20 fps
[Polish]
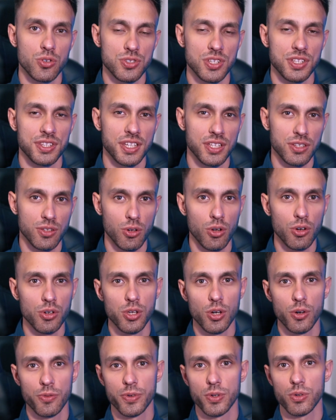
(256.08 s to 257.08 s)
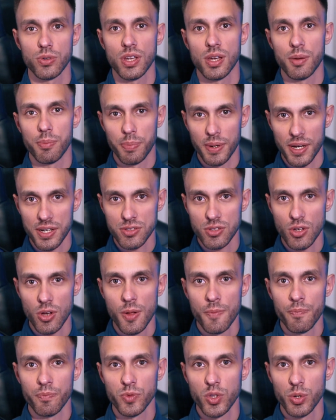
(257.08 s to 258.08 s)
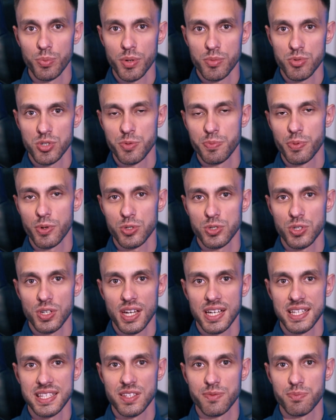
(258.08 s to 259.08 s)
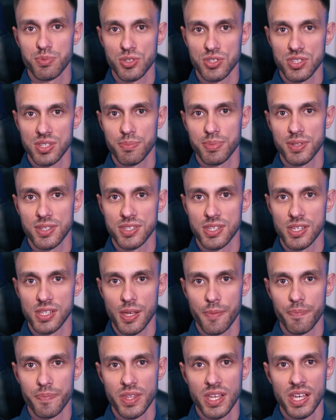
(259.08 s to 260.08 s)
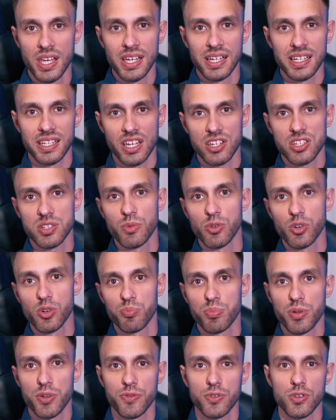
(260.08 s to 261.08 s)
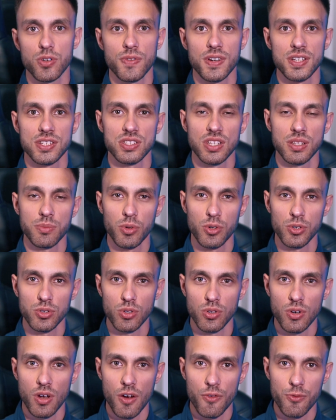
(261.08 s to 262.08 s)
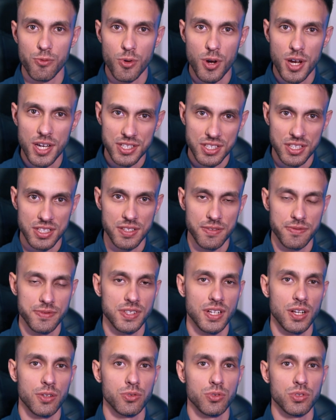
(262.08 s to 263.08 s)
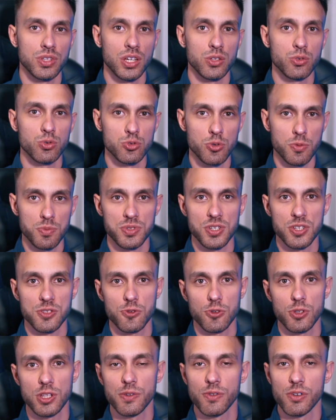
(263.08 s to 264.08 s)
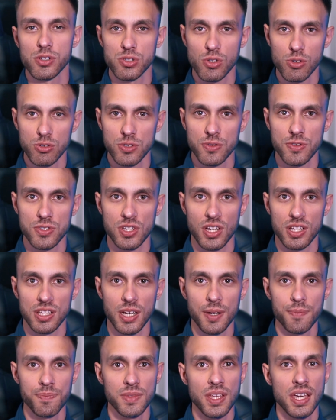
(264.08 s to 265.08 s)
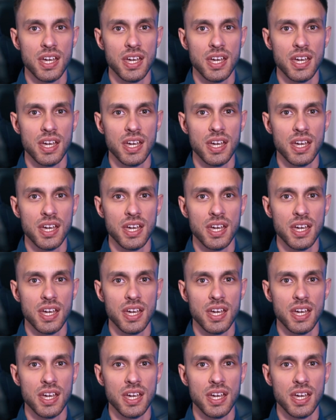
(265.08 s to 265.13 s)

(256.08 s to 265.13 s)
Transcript: rodzaj technologii, oferuje bardzo dobrą szybkość reakcji w przystępnej cenie. Gracze mogą preferować ten monitor właśnie ze względu na dużą częstotliwość odświeżania,